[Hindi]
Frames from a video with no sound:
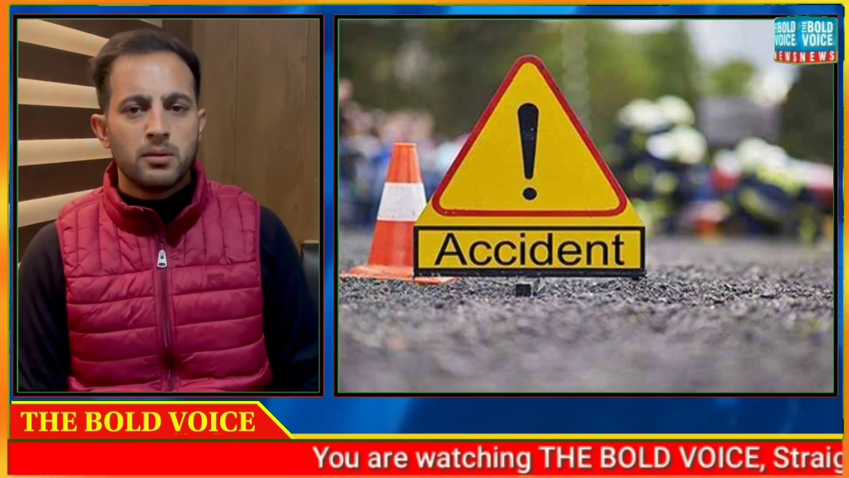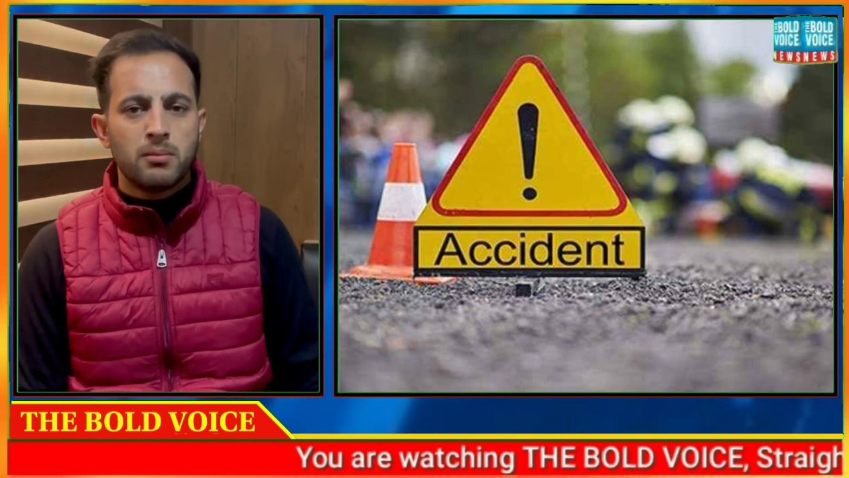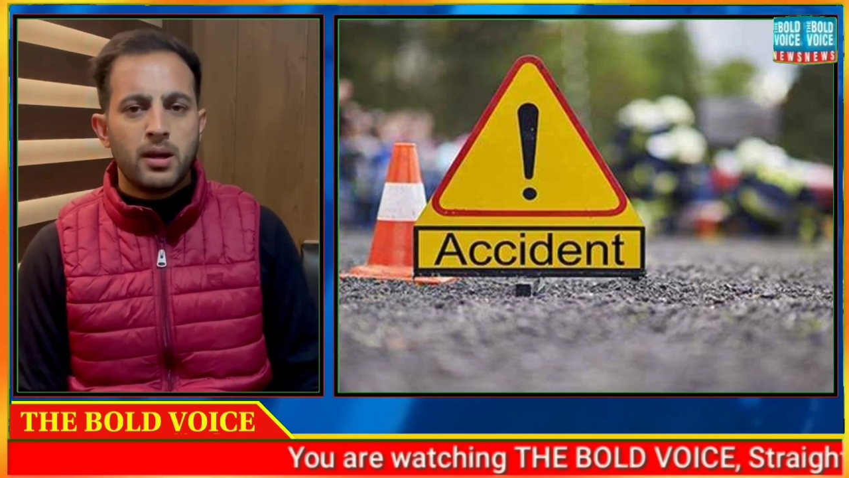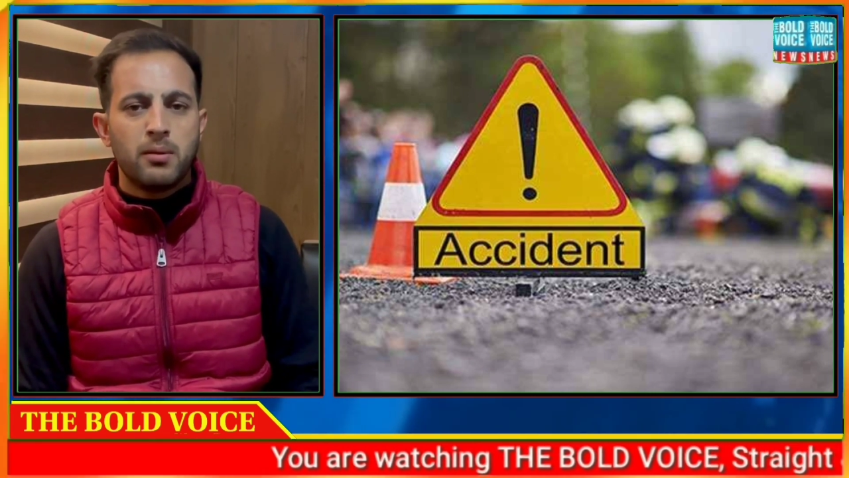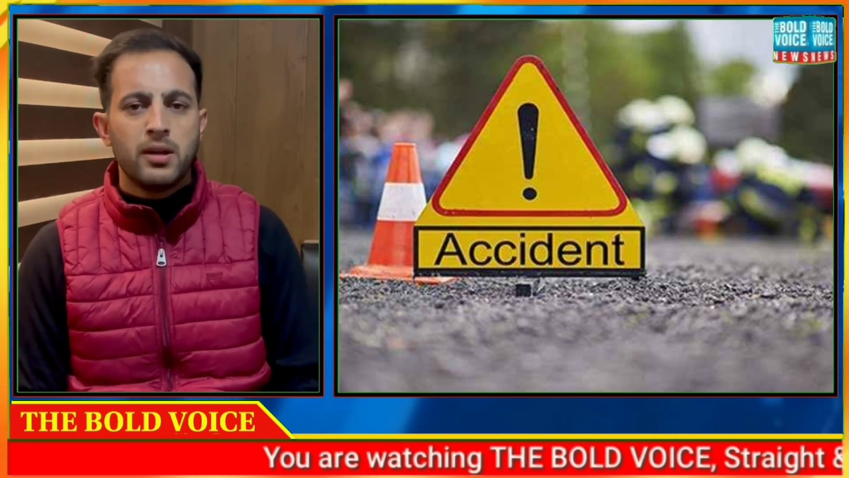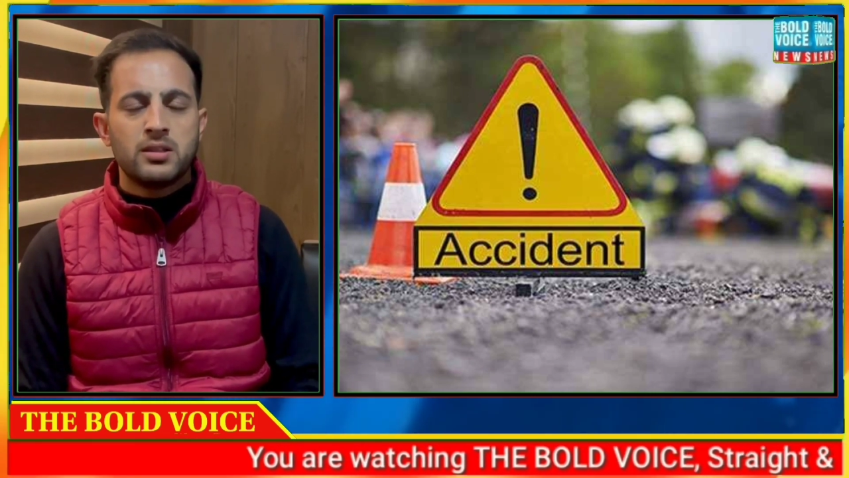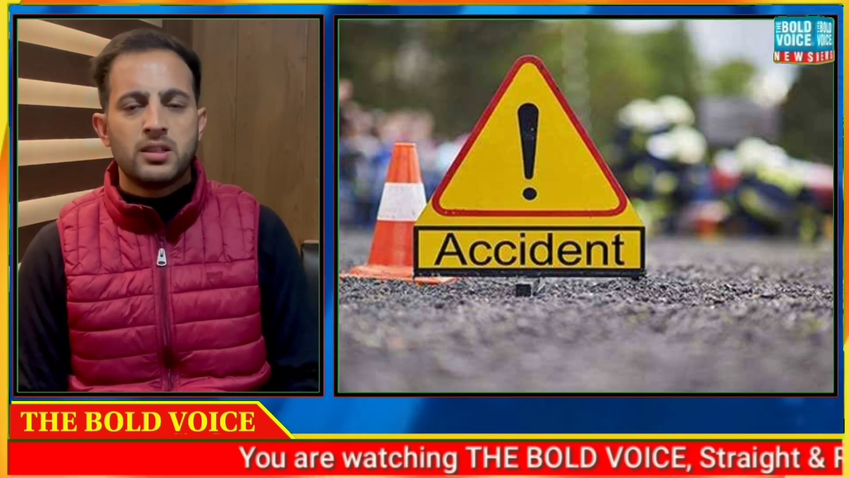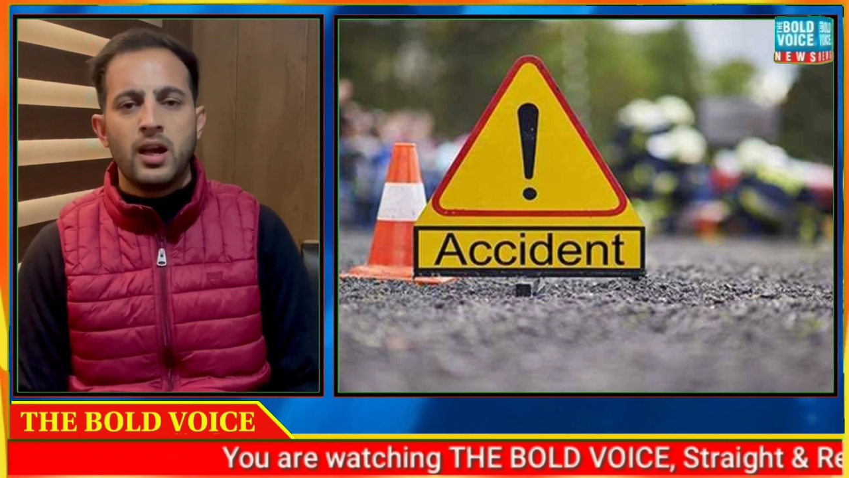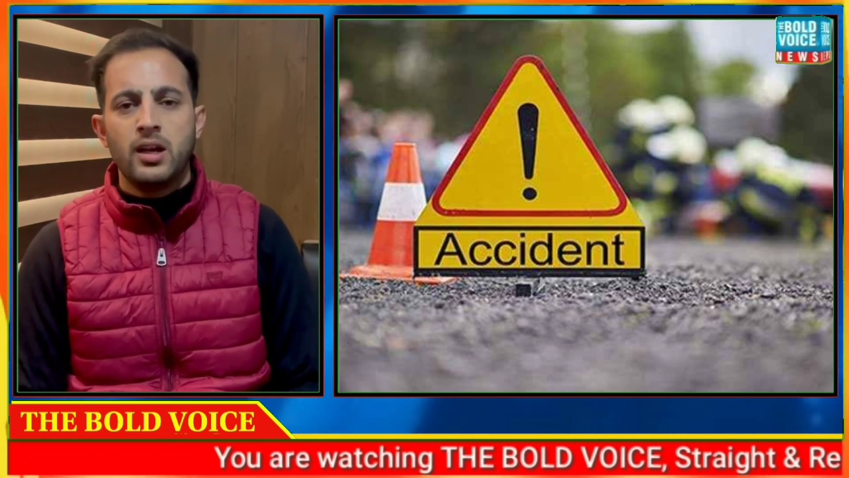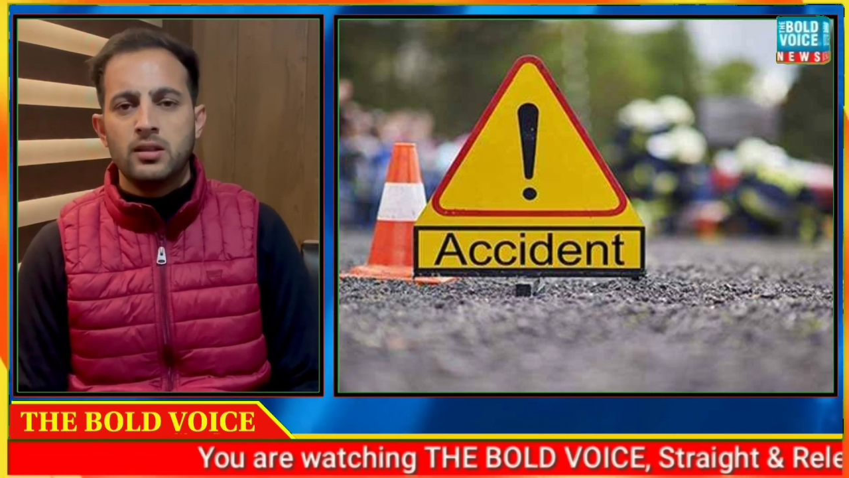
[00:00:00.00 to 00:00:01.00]
बड़े बड़े
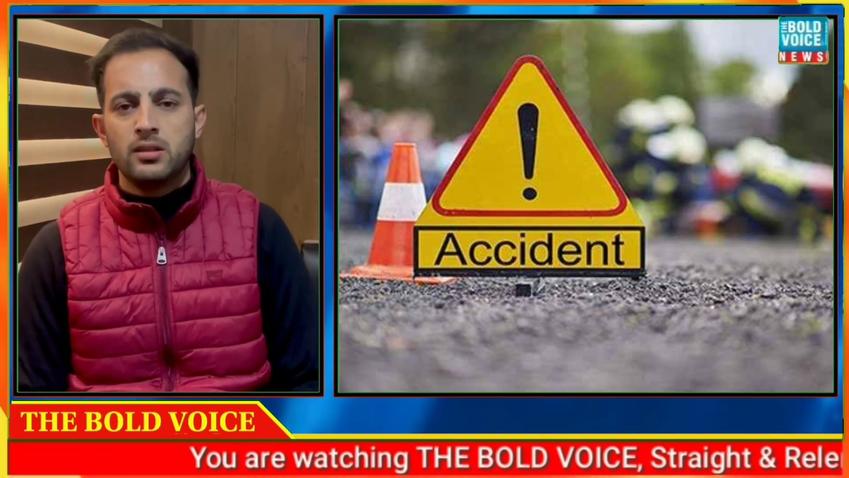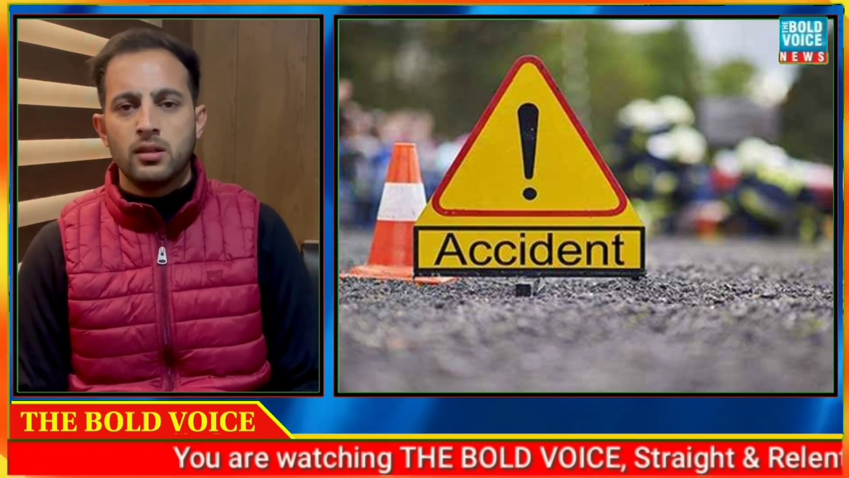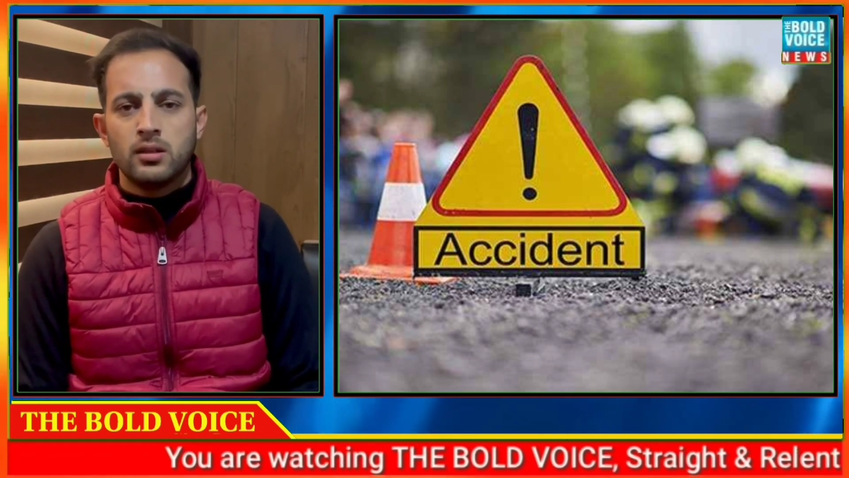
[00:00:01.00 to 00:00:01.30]
सीआईडी